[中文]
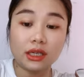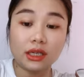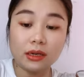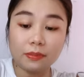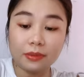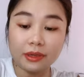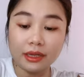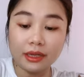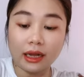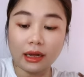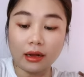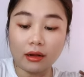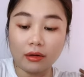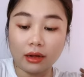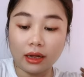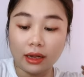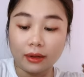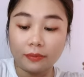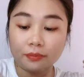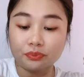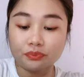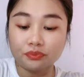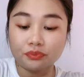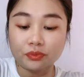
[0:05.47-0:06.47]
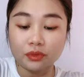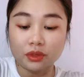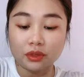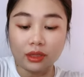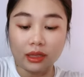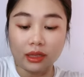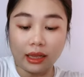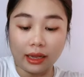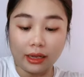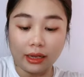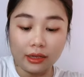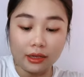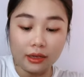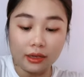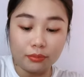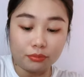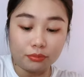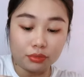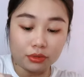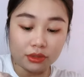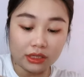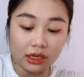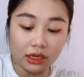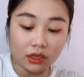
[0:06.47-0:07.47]
特别好哈。来，
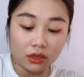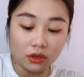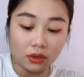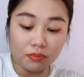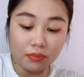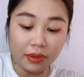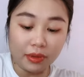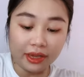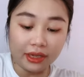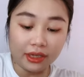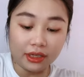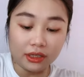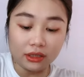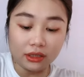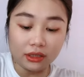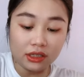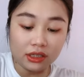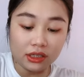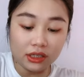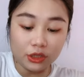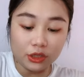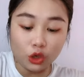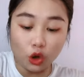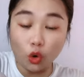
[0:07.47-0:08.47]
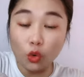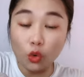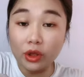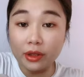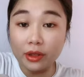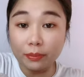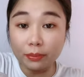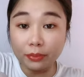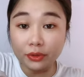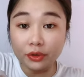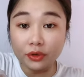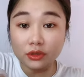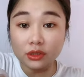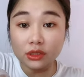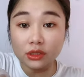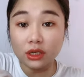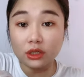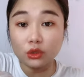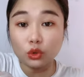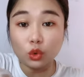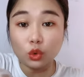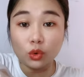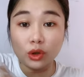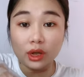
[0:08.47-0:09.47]
不粘锅每你油也不用
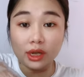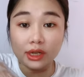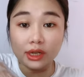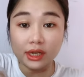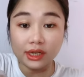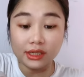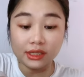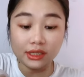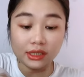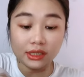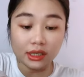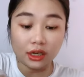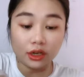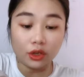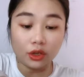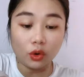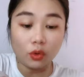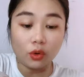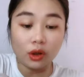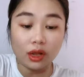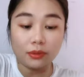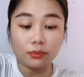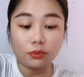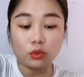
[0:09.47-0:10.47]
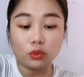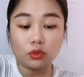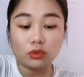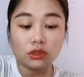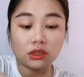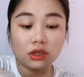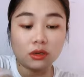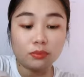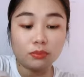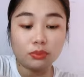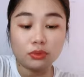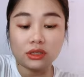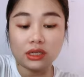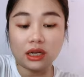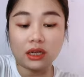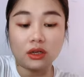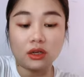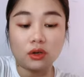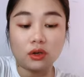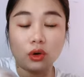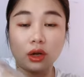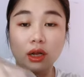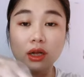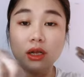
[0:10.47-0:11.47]
很多啊，很省油啊。我这个不粘
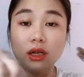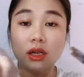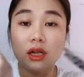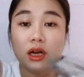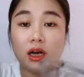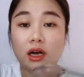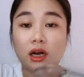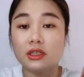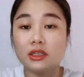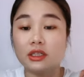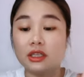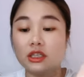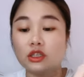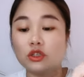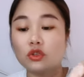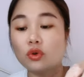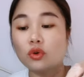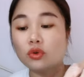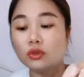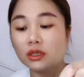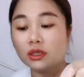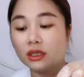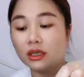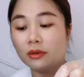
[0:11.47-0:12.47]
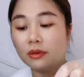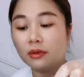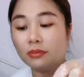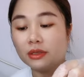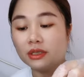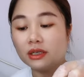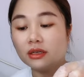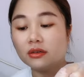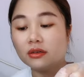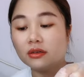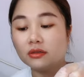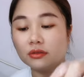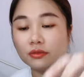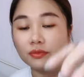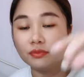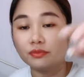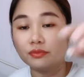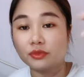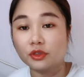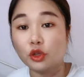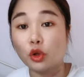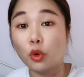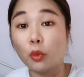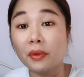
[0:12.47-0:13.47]
锅啊，而且送人也比较
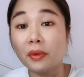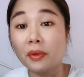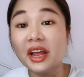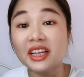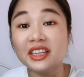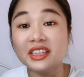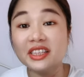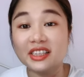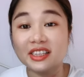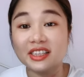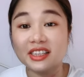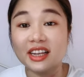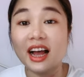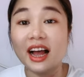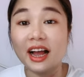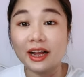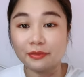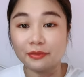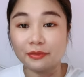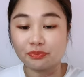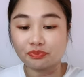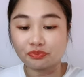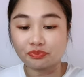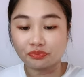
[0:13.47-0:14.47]
有面子哈，